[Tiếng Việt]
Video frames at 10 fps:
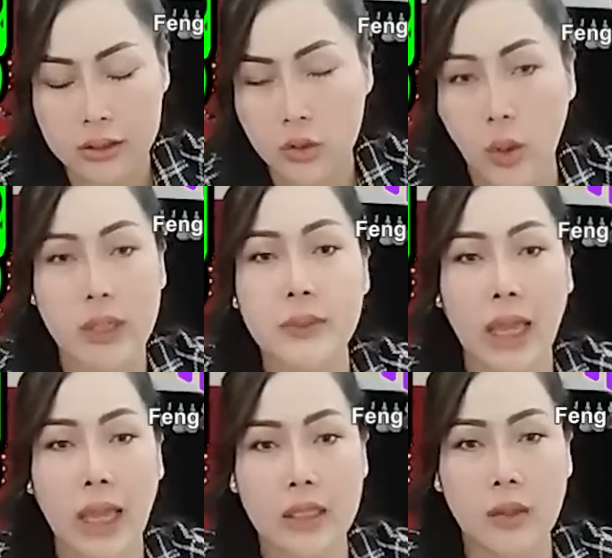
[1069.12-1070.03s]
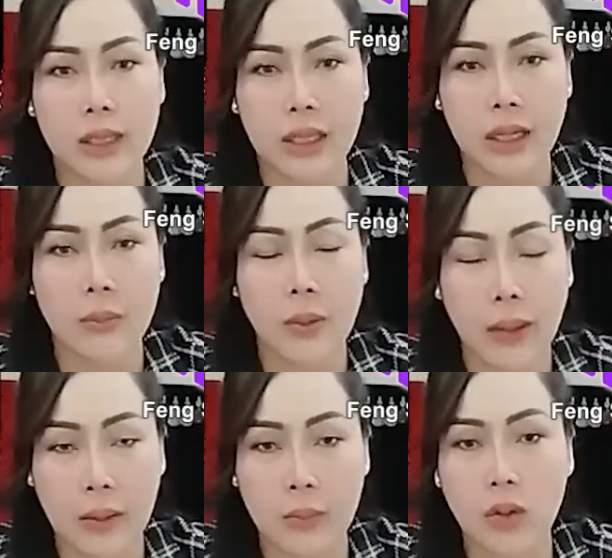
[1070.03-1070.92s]
tròn cay nhưng bị cào vào
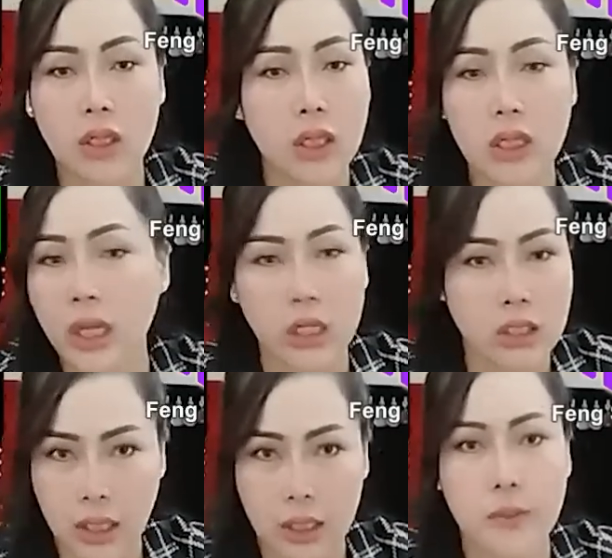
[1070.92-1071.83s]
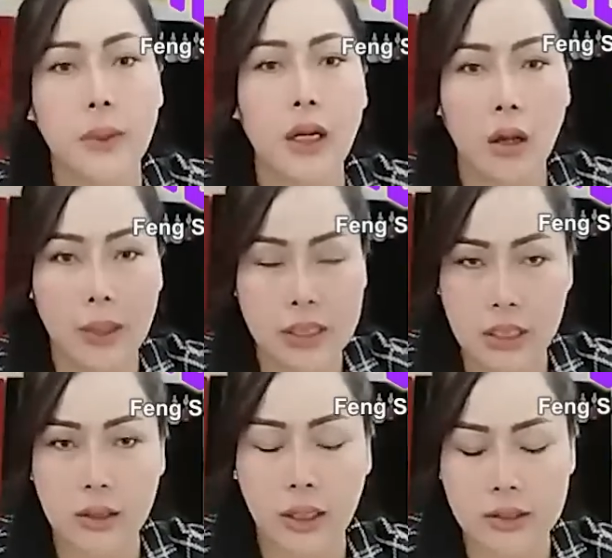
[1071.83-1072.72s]
bảng mũng cứ kẹt trên này pơ lọ bao
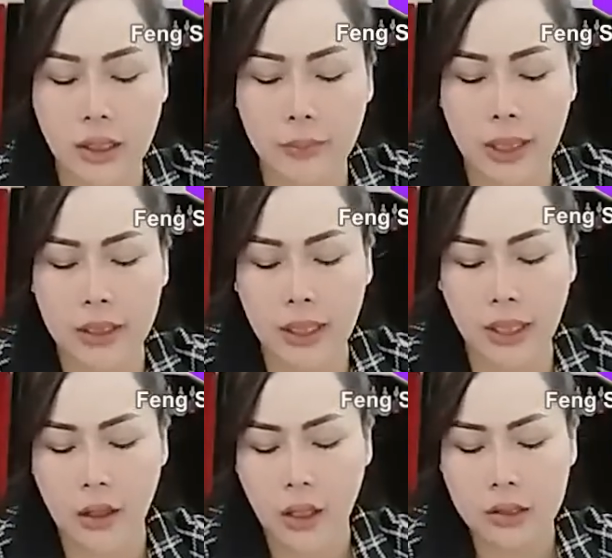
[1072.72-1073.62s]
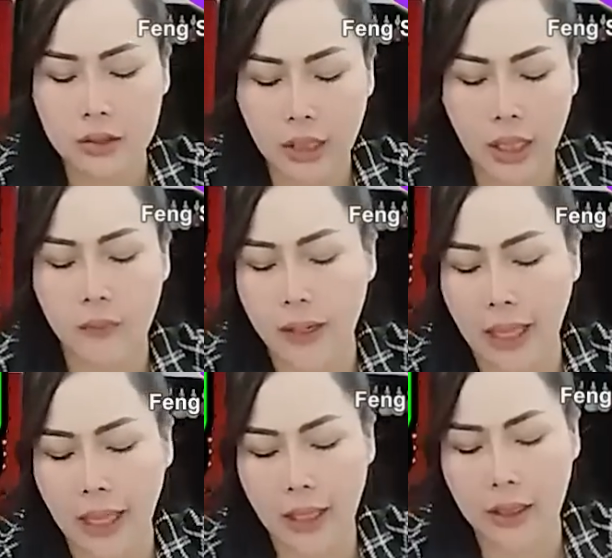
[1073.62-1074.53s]
giờ nghe chẳng bàn ấy thang tê và
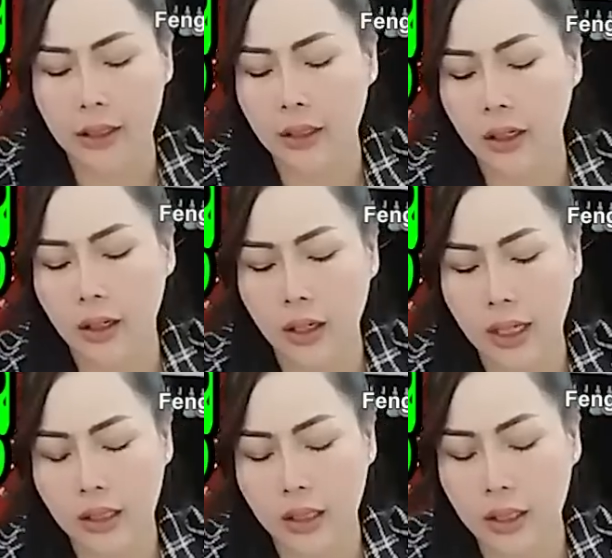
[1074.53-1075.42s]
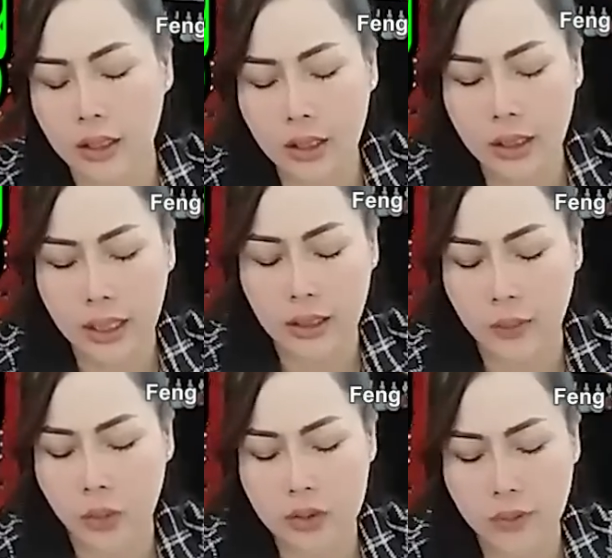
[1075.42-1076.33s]
đa nè ở tần đấy ní ở tần đấy
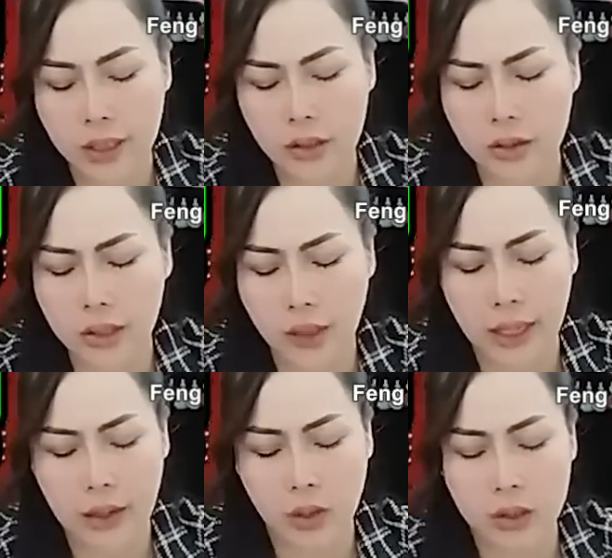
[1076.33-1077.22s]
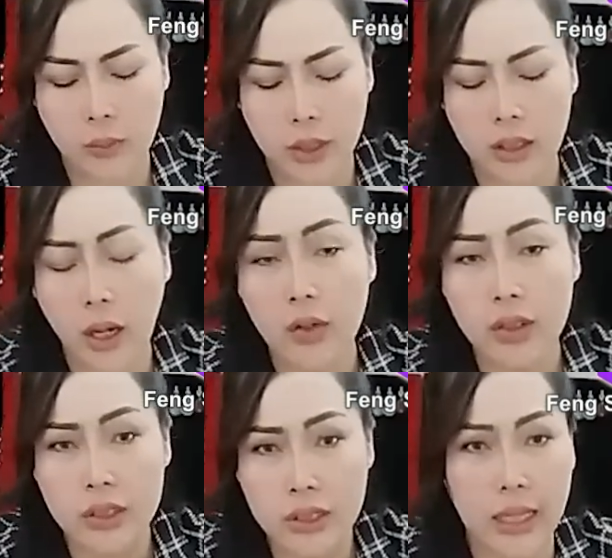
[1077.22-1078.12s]
po xoay ní cứ tê và đa còn đầm rờ ơi
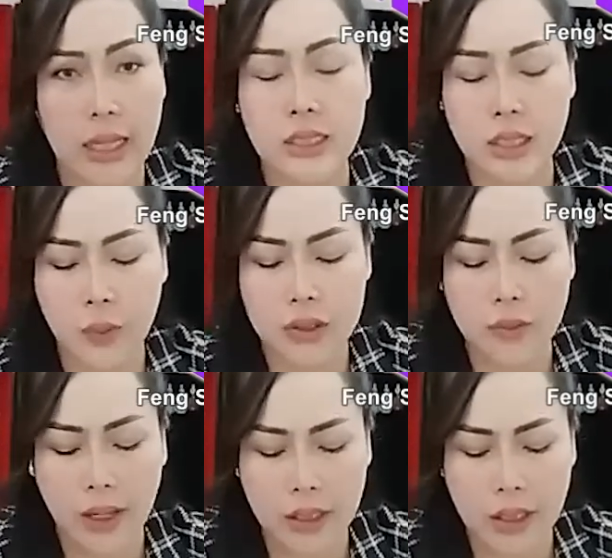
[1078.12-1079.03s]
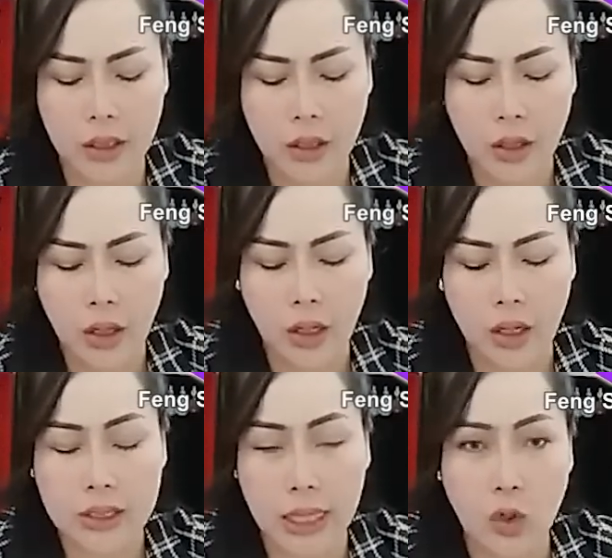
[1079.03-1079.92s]
nè để chơi được po xoay ní
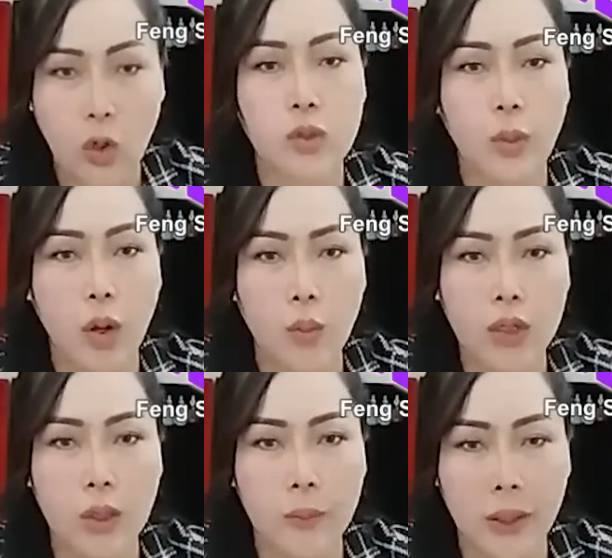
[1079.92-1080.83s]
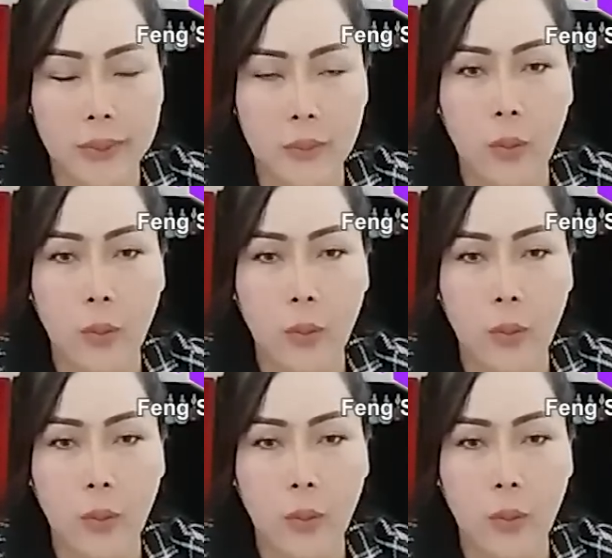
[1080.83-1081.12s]
căn cô chùm hòm mũi cứ phep răng